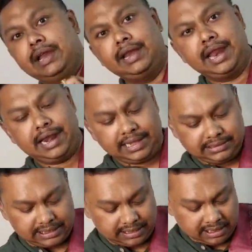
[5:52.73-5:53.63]
ইন্ডিয়ান
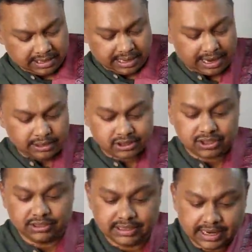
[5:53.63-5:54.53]
এয়ারলাইন্সের এয়ার
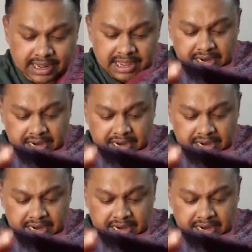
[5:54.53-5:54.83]
হোস্টেসদের